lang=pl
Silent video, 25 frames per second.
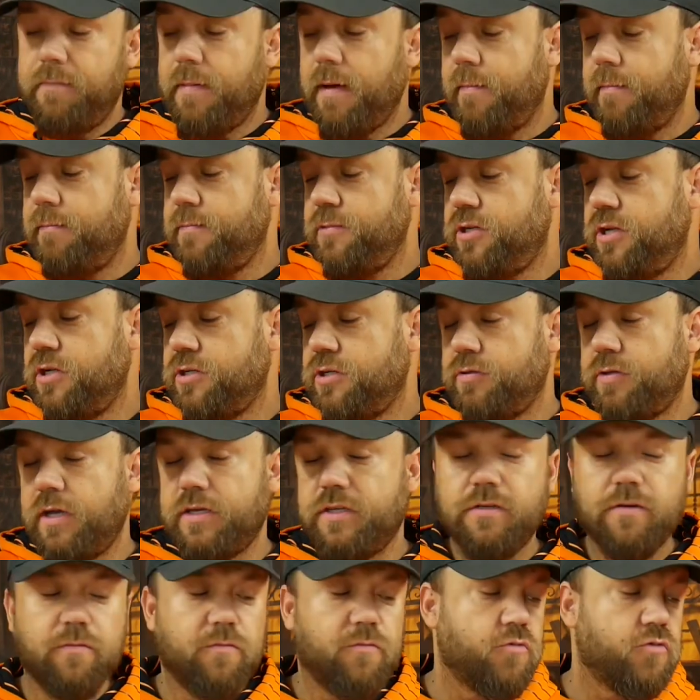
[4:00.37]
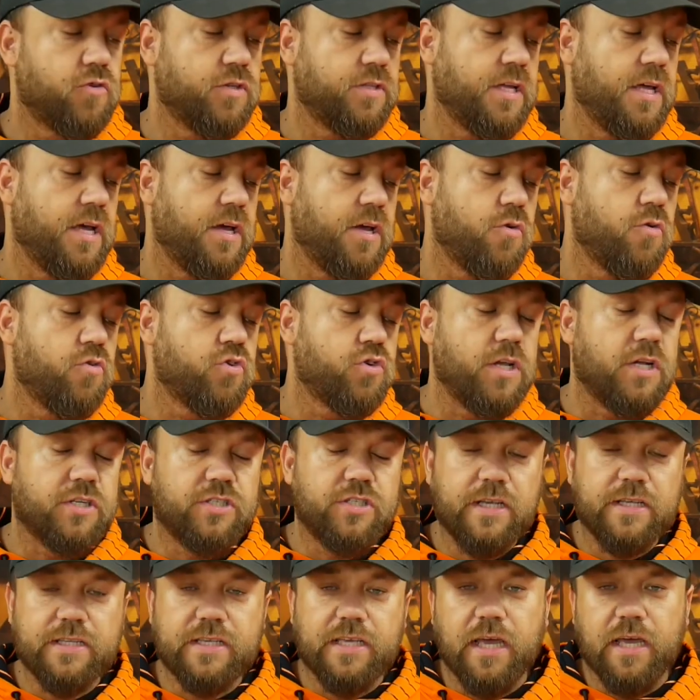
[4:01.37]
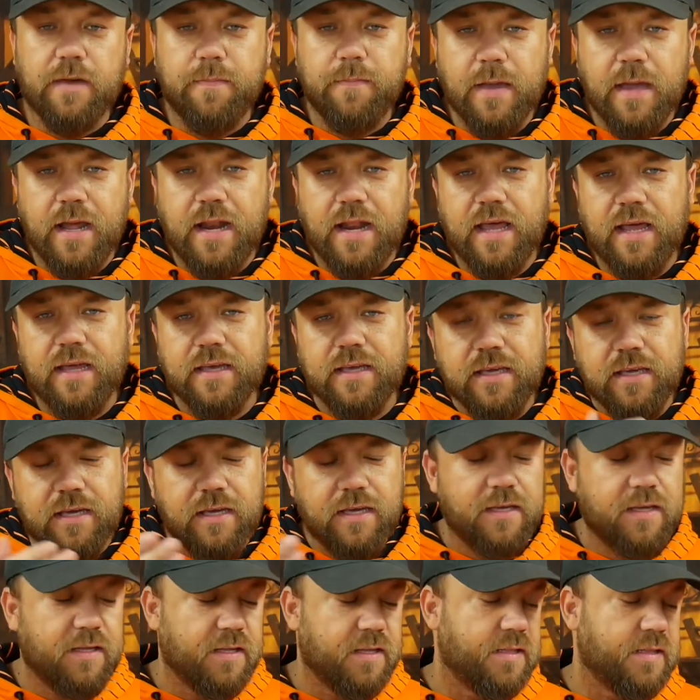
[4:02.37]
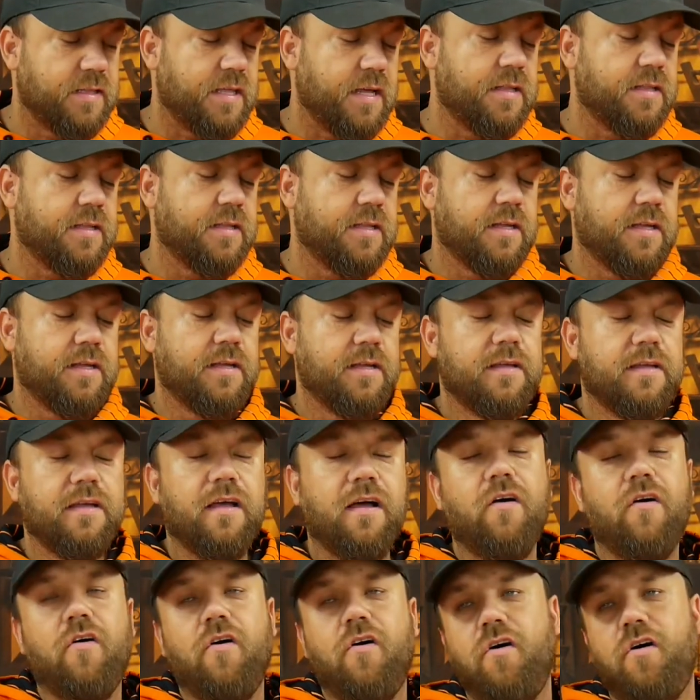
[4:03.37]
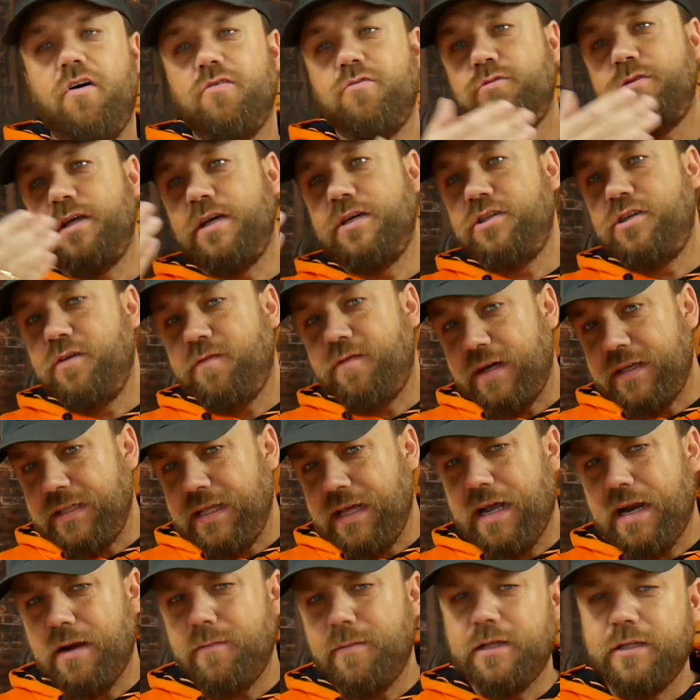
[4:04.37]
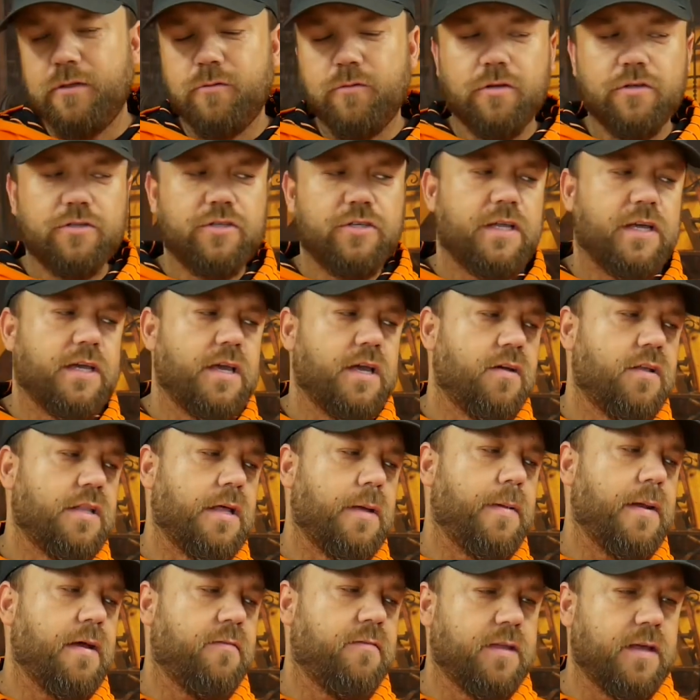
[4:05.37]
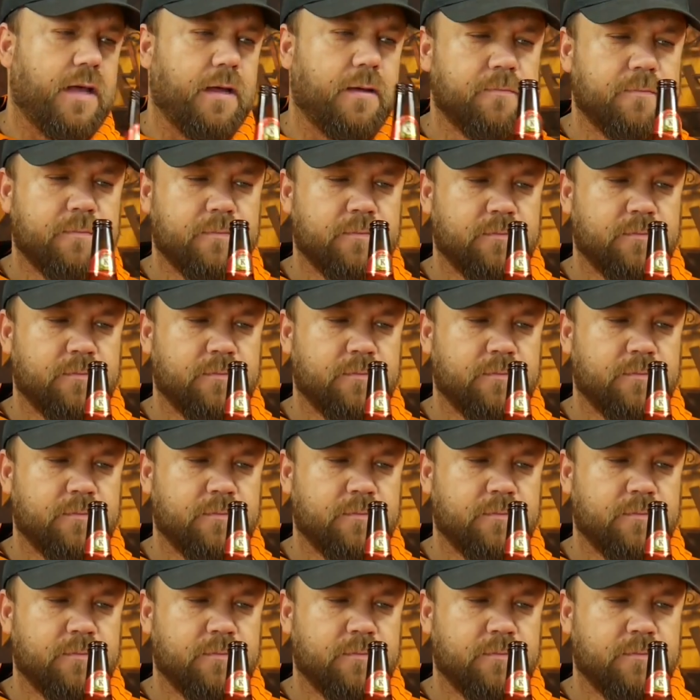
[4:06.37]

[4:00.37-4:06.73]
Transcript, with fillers: myślę, że tutaj są użyte różne czeskie chmiele i ten, o tutaj się fajny aromat wnosi, takiego naprawdę